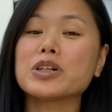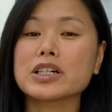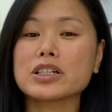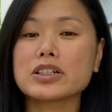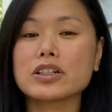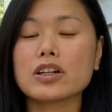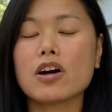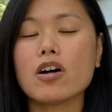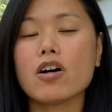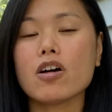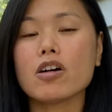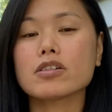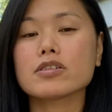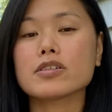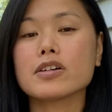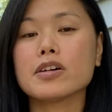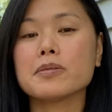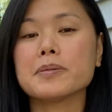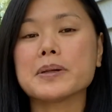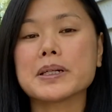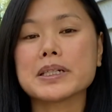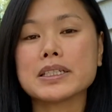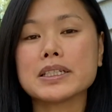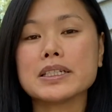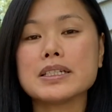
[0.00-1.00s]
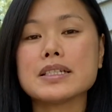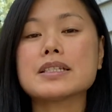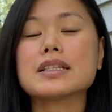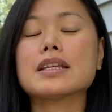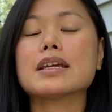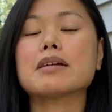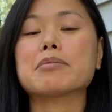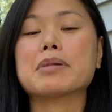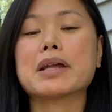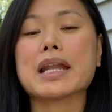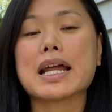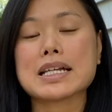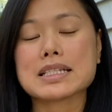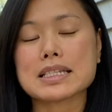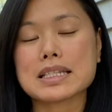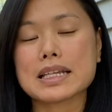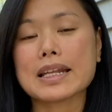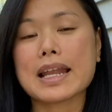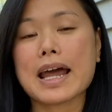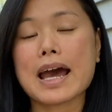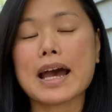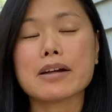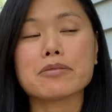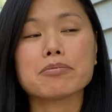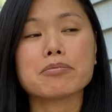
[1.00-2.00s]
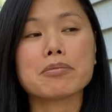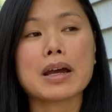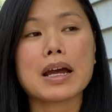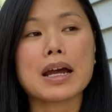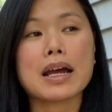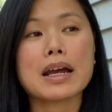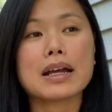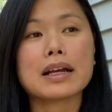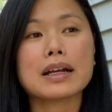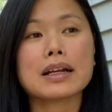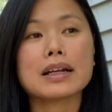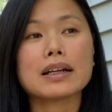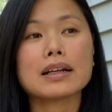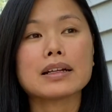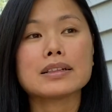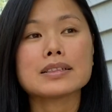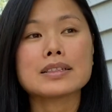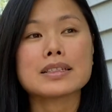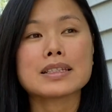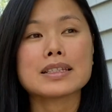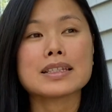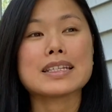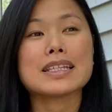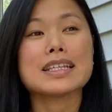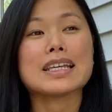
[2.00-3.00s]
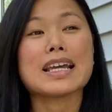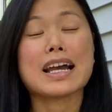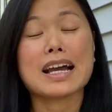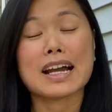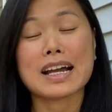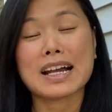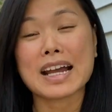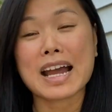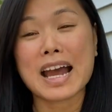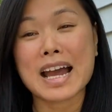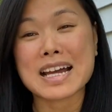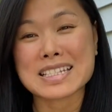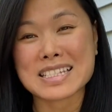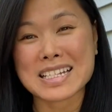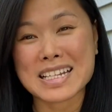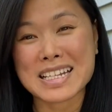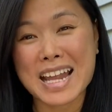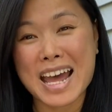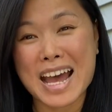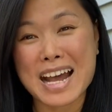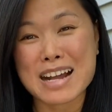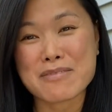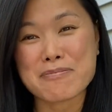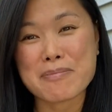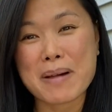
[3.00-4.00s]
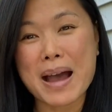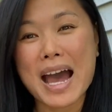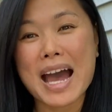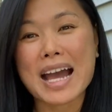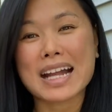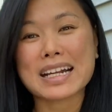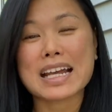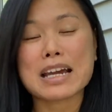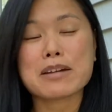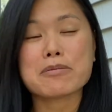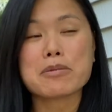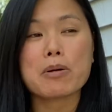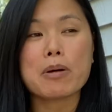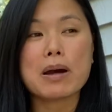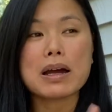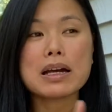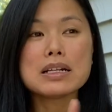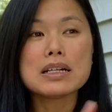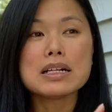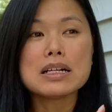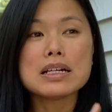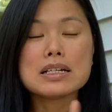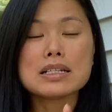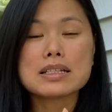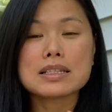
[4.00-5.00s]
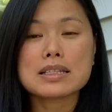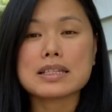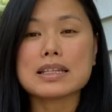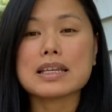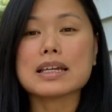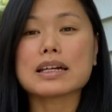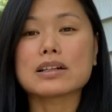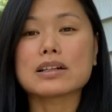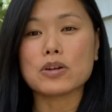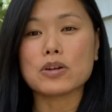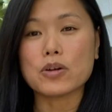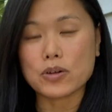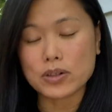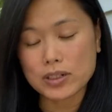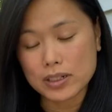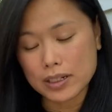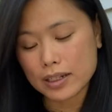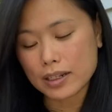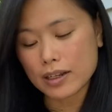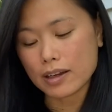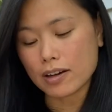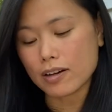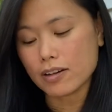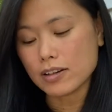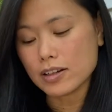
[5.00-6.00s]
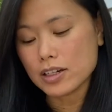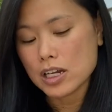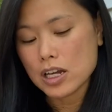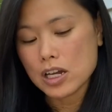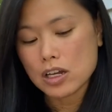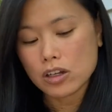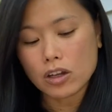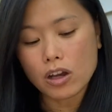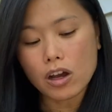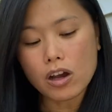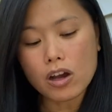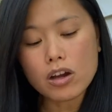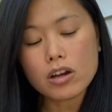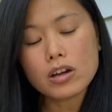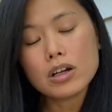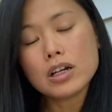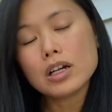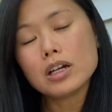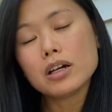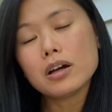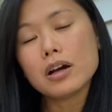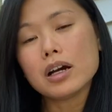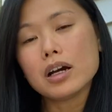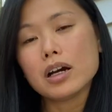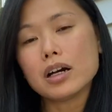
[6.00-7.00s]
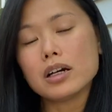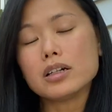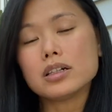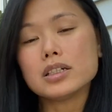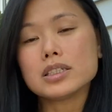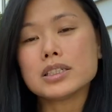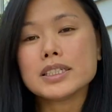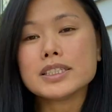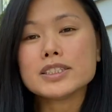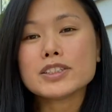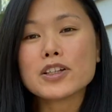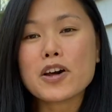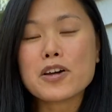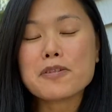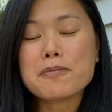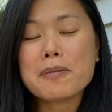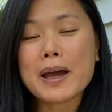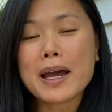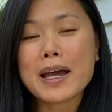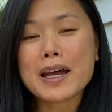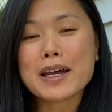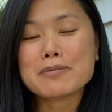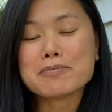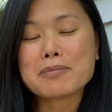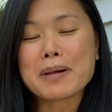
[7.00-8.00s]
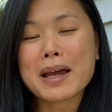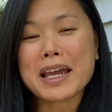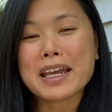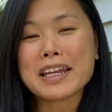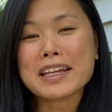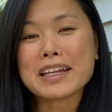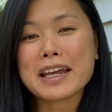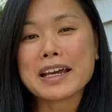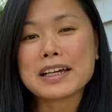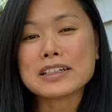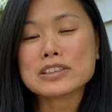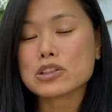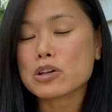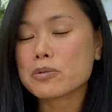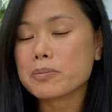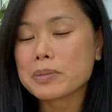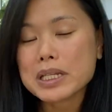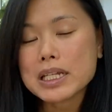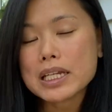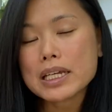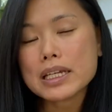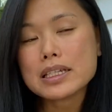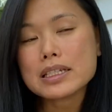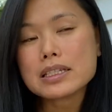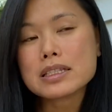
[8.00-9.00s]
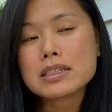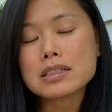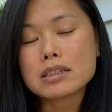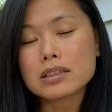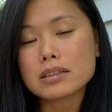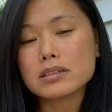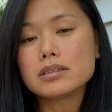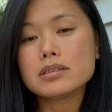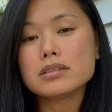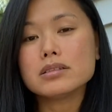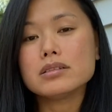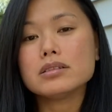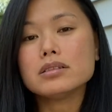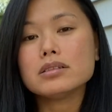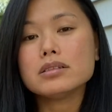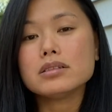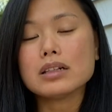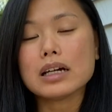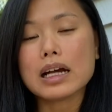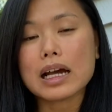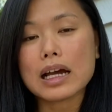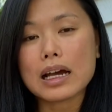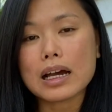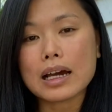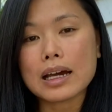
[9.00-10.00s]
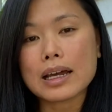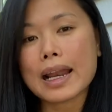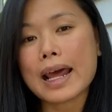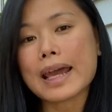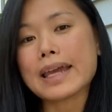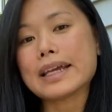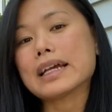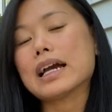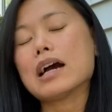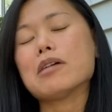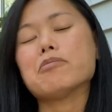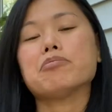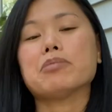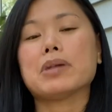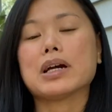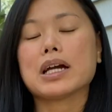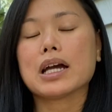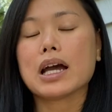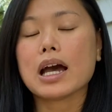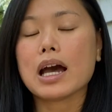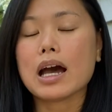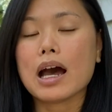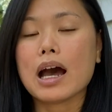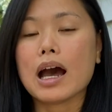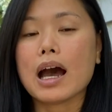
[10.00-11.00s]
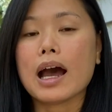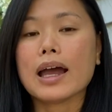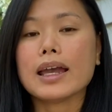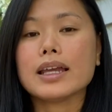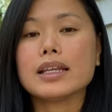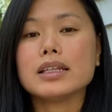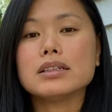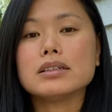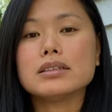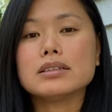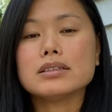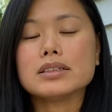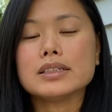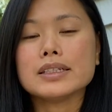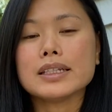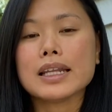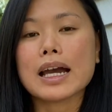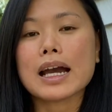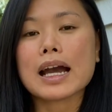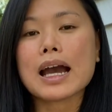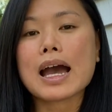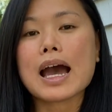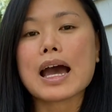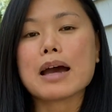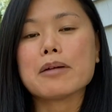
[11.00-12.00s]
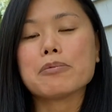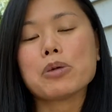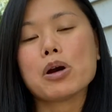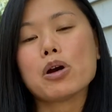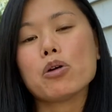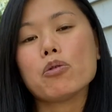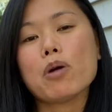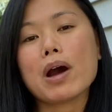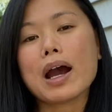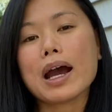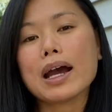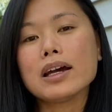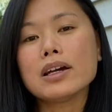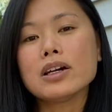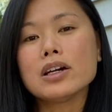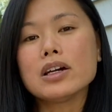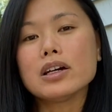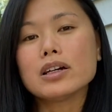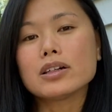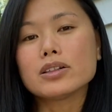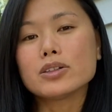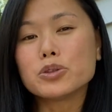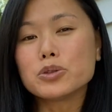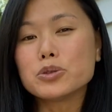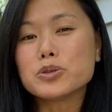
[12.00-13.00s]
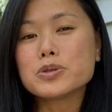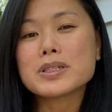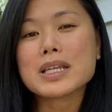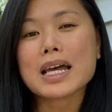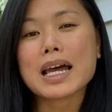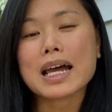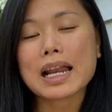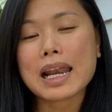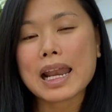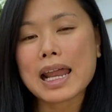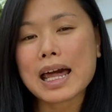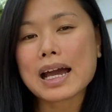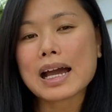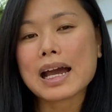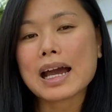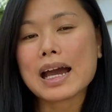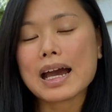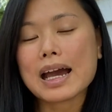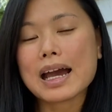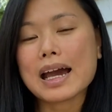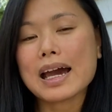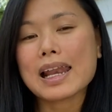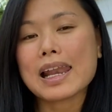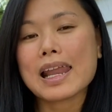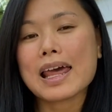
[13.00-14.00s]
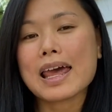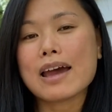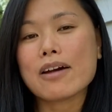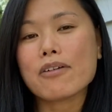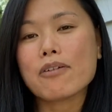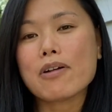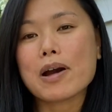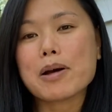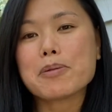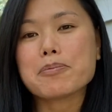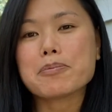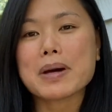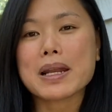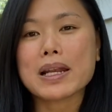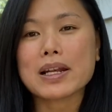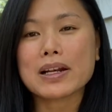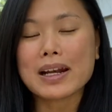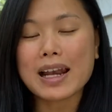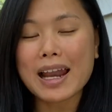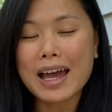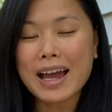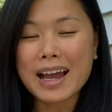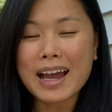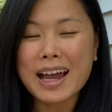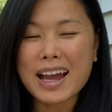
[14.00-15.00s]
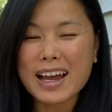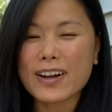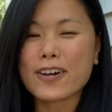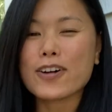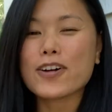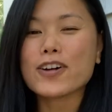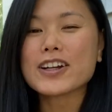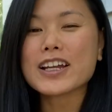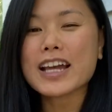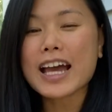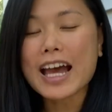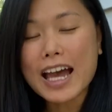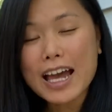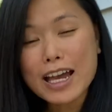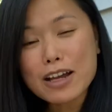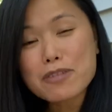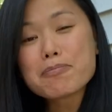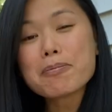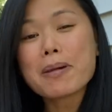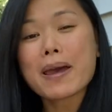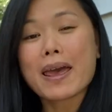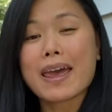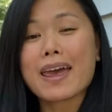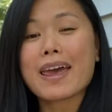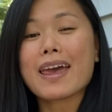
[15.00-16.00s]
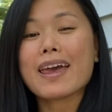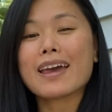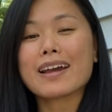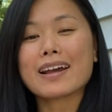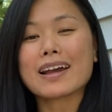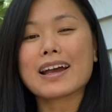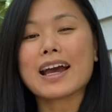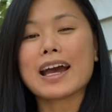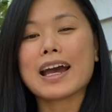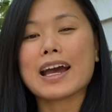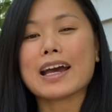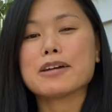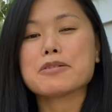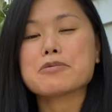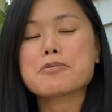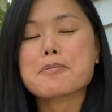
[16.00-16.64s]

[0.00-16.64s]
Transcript: ข้างนอกเนาะบางทีเสียงมันอาจจะดังมากเสียงอาจจะดังบ้างนะคะเพราะว่าเสียรถนะเนาะก็เออที่จอยพาไปนะจอยไม่ได้ซื้ออะไรกลับมาขายเลยนะคะ เพราะว่าดูจากราคาแล้วอ่ะมันราคาค่อนข้างแพงอะคะ่ะ